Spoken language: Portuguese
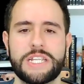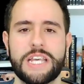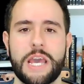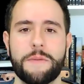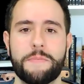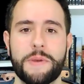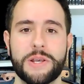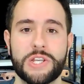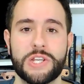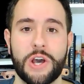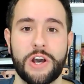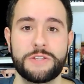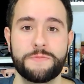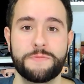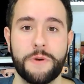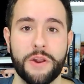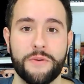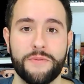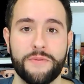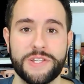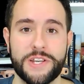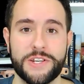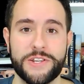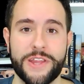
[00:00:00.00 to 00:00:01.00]
é isso aí, pessoal. Espero
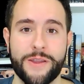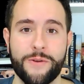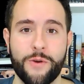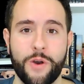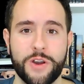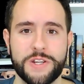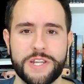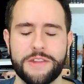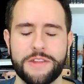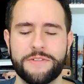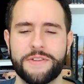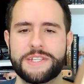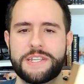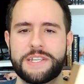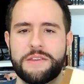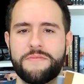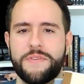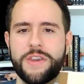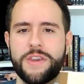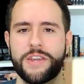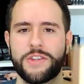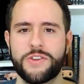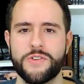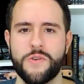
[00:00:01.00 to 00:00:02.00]
que vocês tenham gostado desse
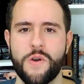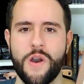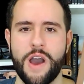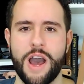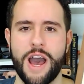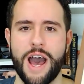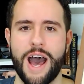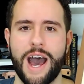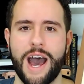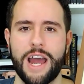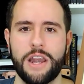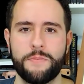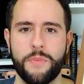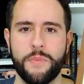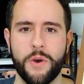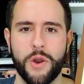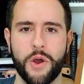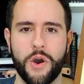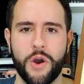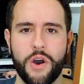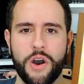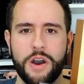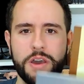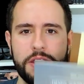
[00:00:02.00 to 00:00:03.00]
vídeo. Alho
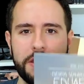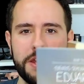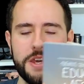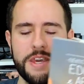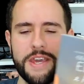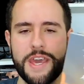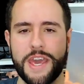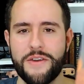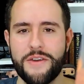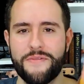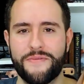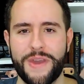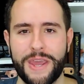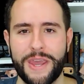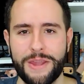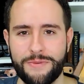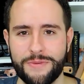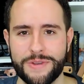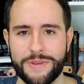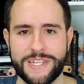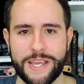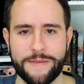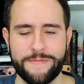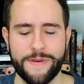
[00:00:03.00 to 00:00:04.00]
Poró e
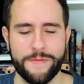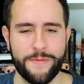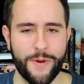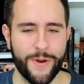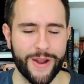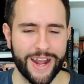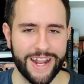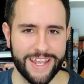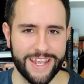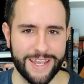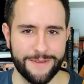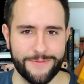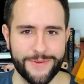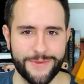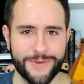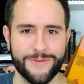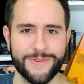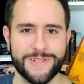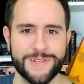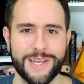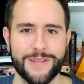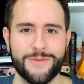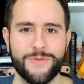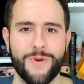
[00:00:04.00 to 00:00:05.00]
eventos
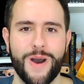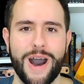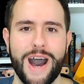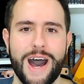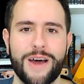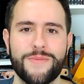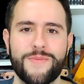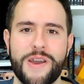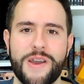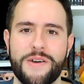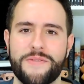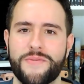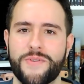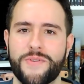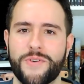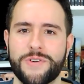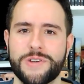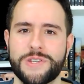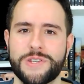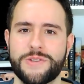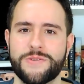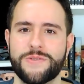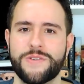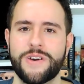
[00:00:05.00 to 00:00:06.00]
semi-apocalípticos, Eduardo e
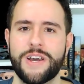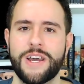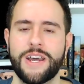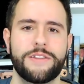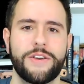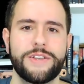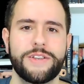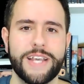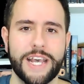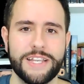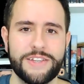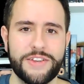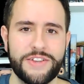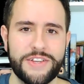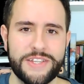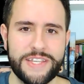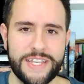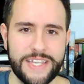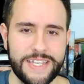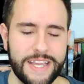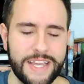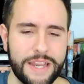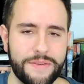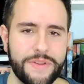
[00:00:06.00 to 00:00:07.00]
Afonso. Não esquece de
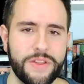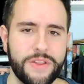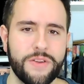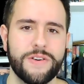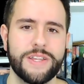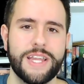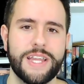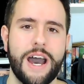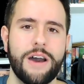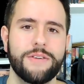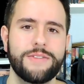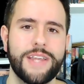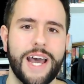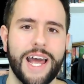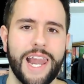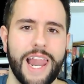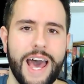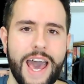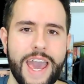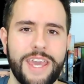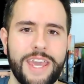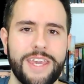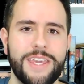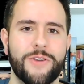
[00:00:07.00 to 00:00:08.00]
se inscrever no canal, dar
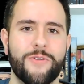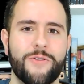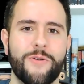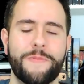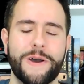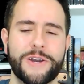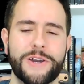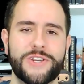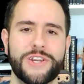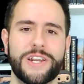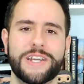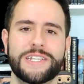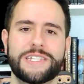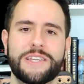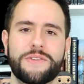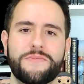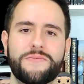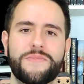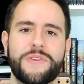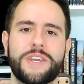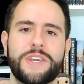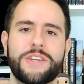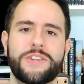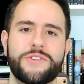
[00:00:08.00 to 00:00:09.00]
like, compartilhar esse
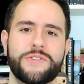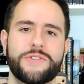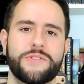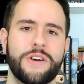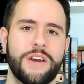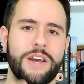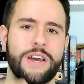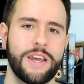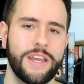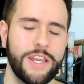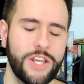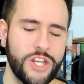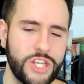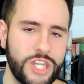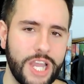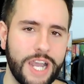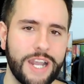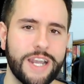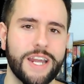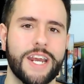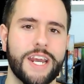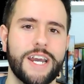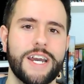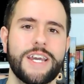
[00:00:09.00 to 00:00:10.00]
vídeo,
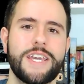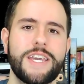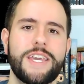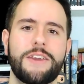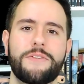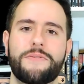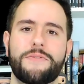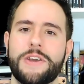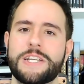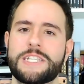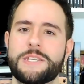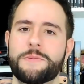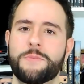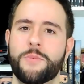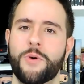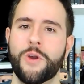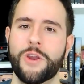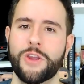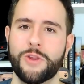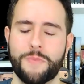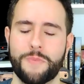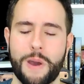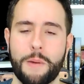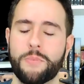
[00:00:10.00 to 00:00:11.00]
Instagram e
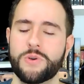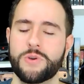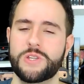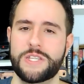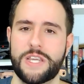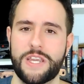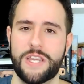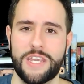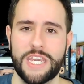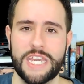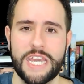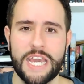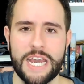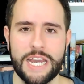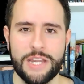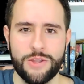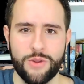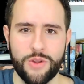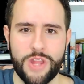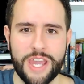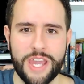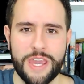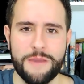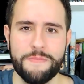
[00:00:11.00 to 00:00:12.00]
Facebook do Papuzini,
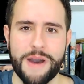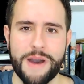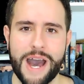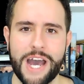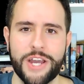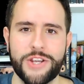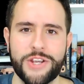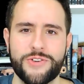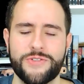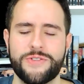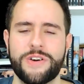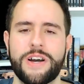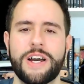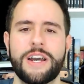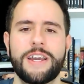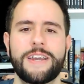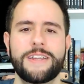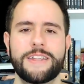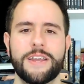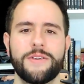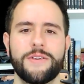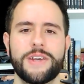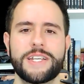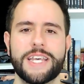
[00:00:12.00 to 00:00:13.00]
tudo aqui embaixo.
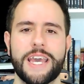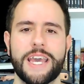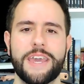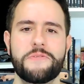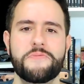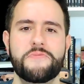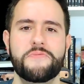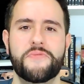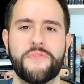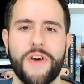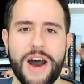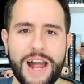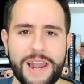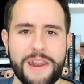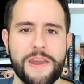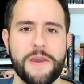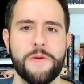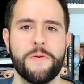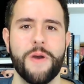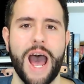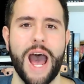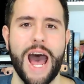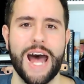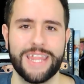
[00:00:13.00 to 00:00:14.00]
Então é isso aí,
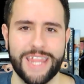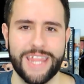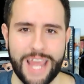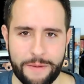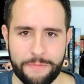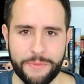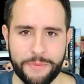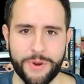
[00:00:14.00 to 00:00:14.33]
valeu, até a